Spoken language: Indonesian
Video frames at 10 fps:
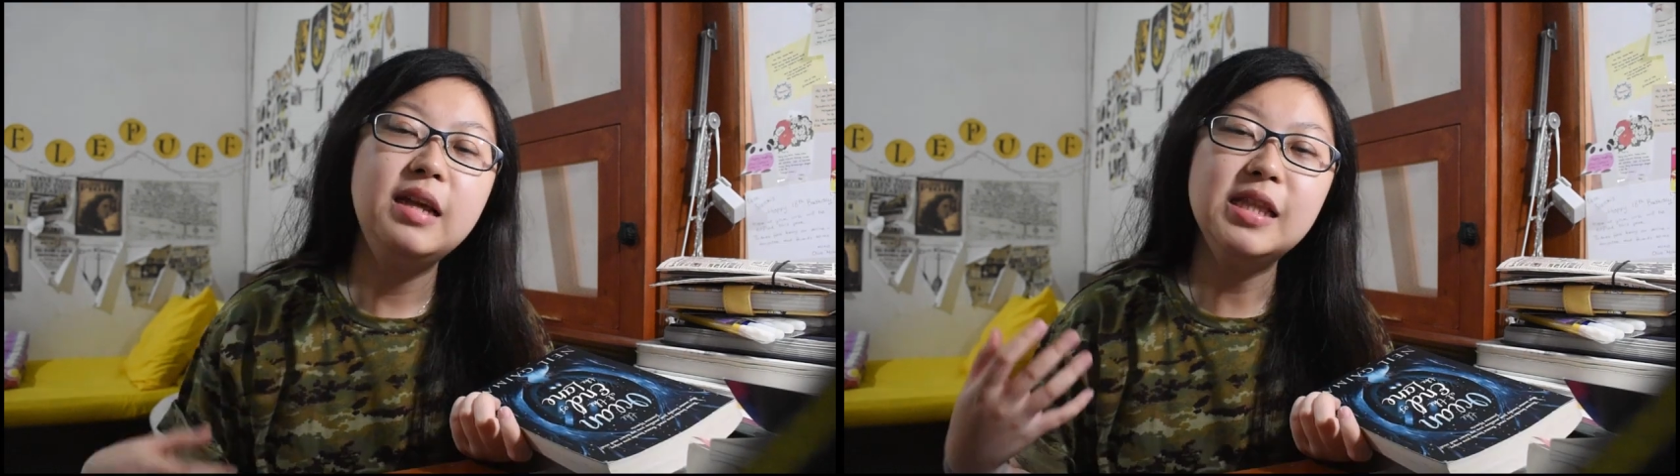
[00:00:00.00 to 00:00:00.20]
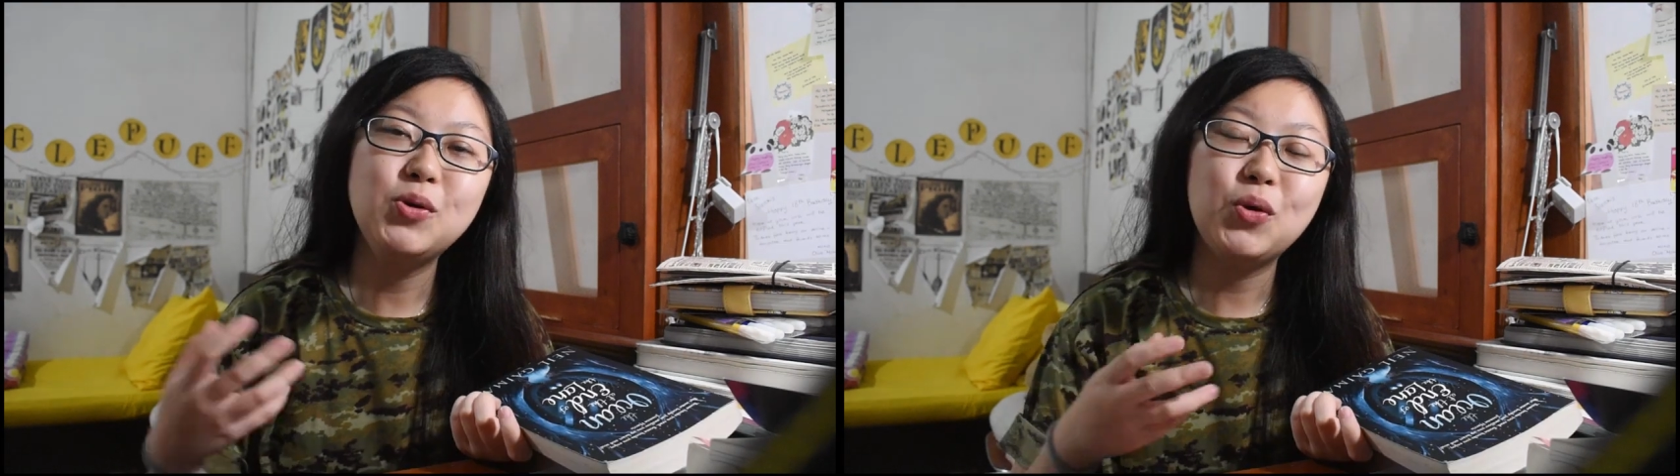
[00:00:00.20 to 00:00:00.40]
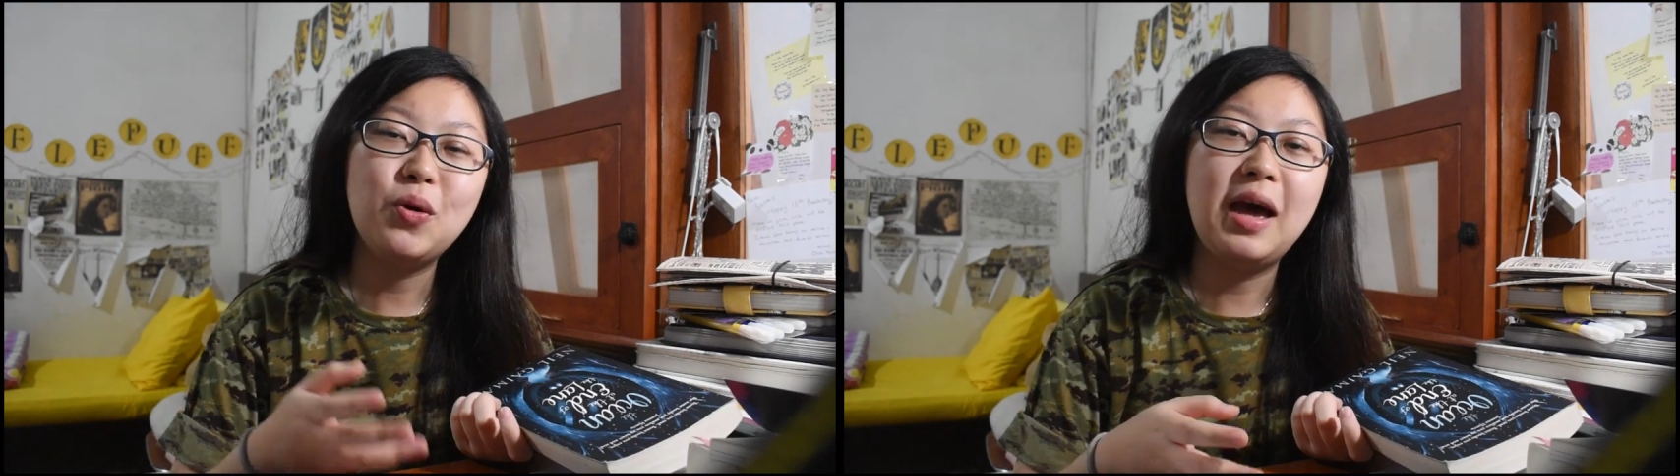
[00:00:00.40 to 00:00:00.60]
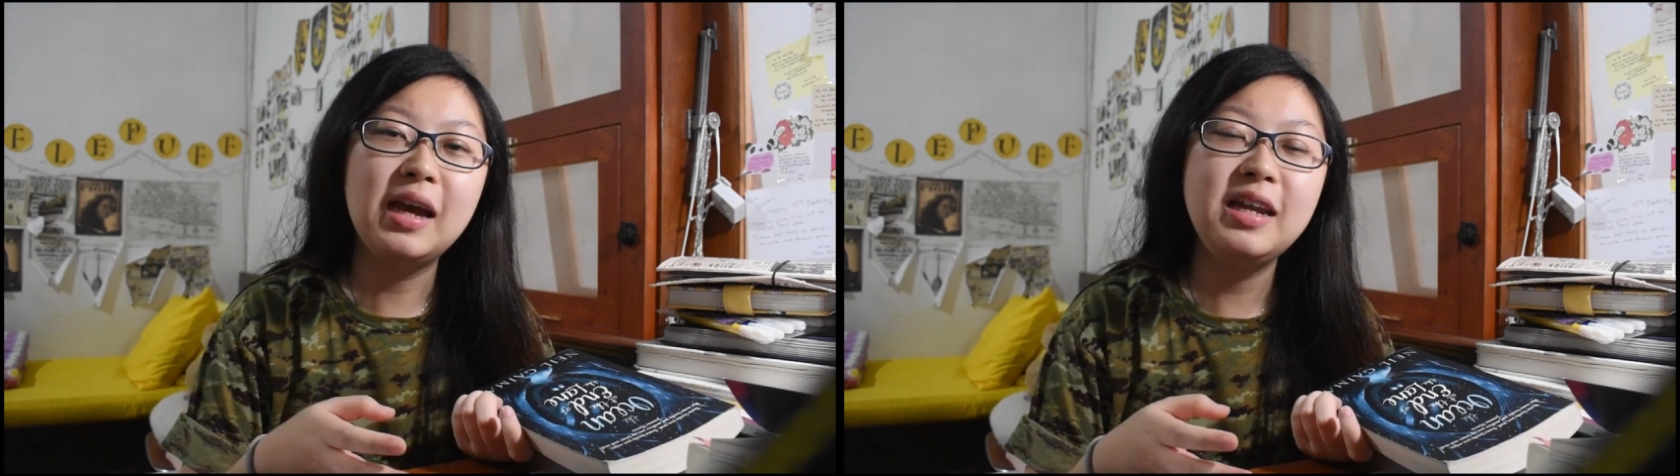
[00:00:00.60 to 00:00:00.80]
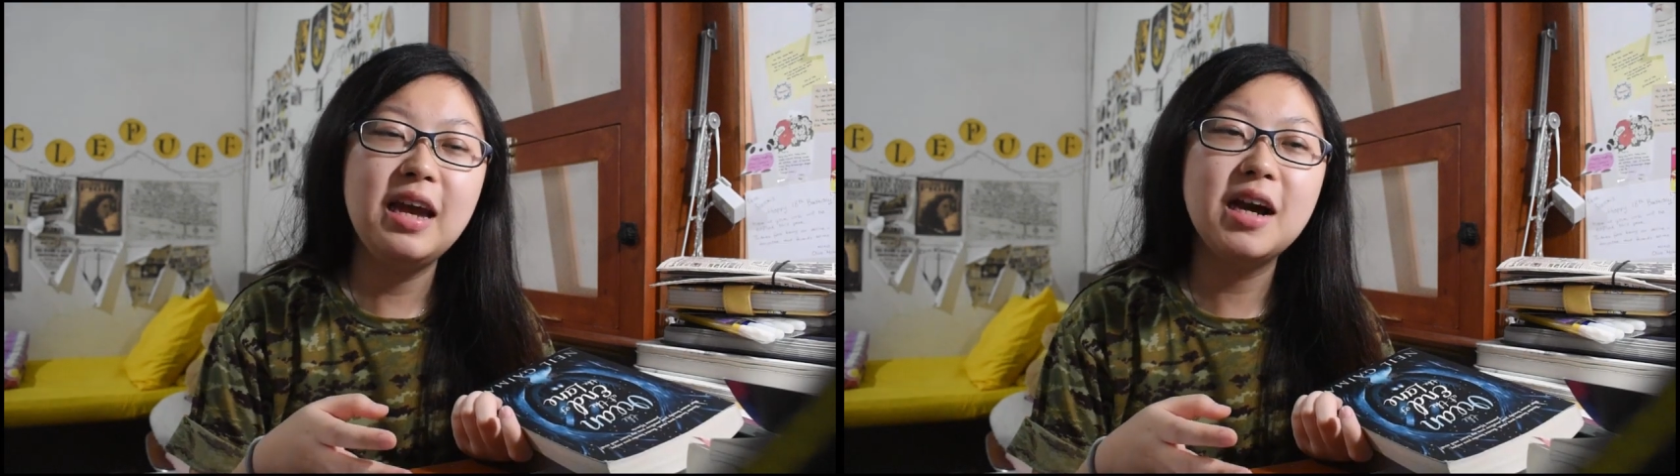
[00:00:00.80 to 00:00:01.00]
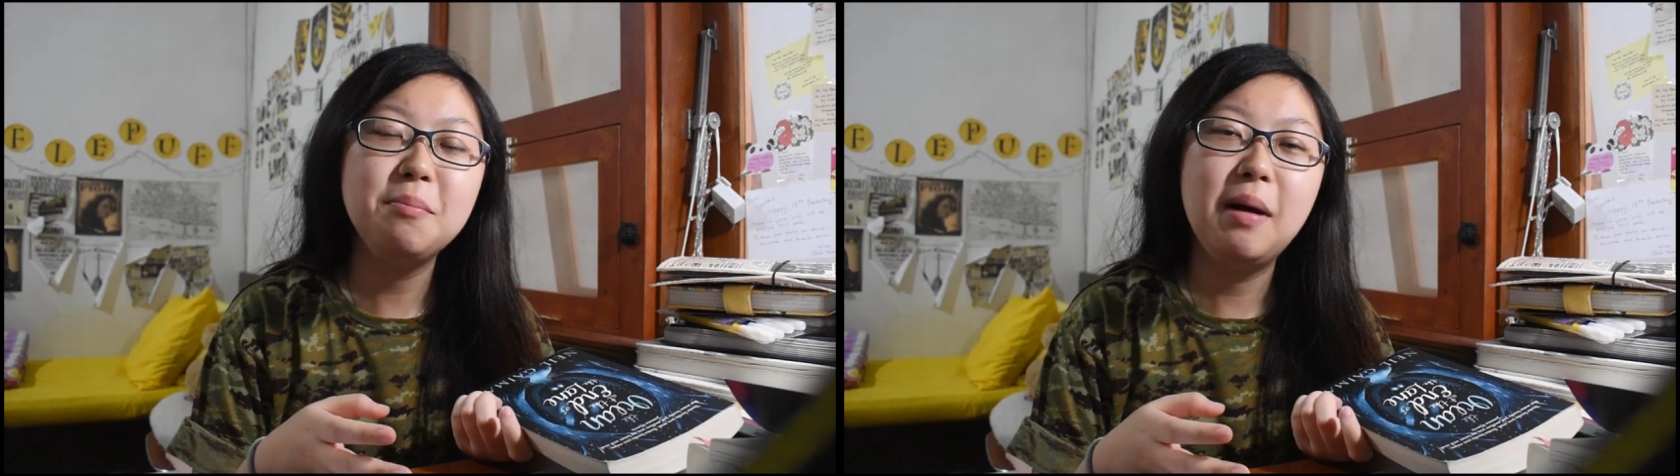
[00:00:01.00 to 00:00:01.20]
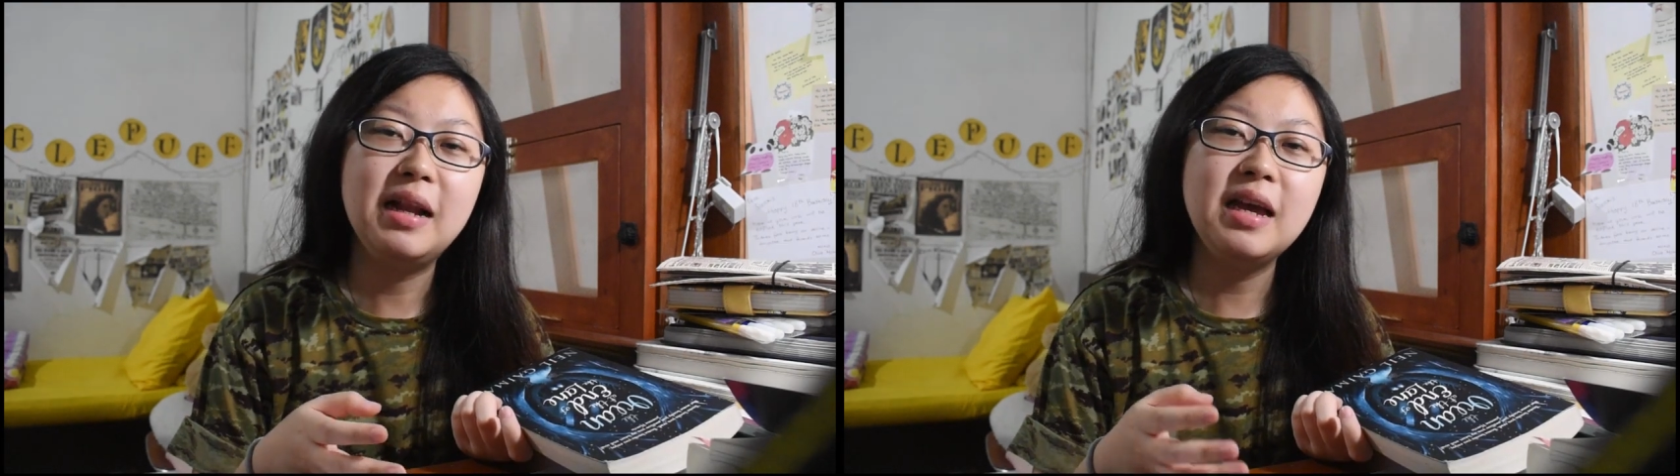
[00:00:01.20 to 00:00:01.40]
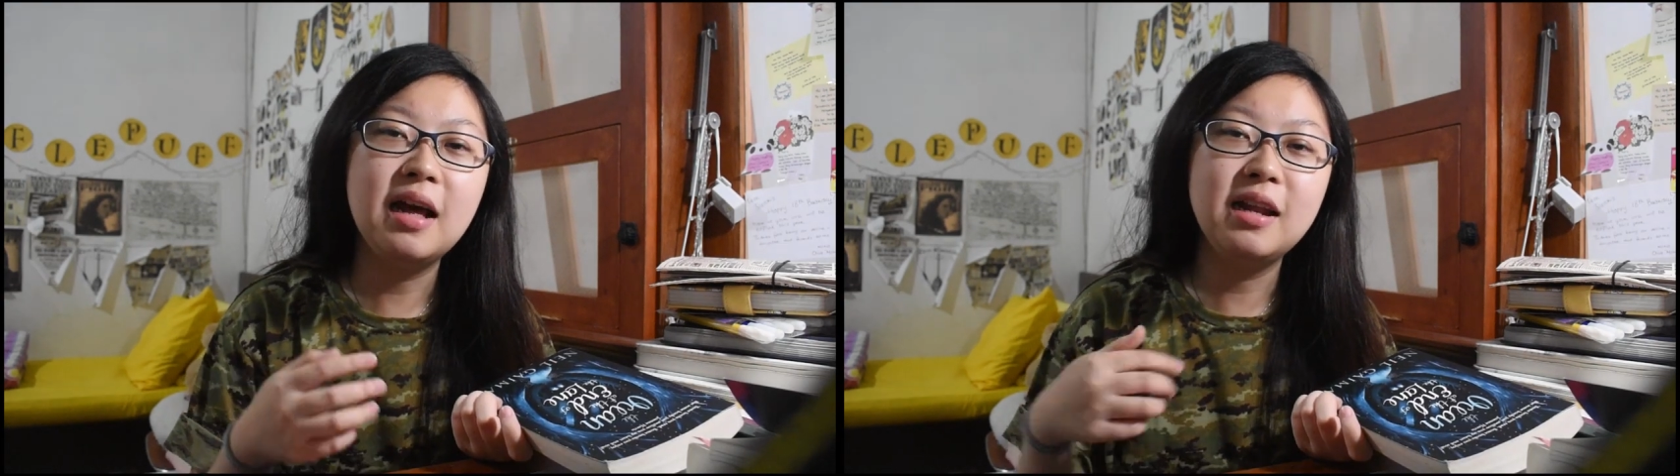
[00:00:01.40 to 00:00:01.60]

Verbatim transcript: dan suatu hari dia kembali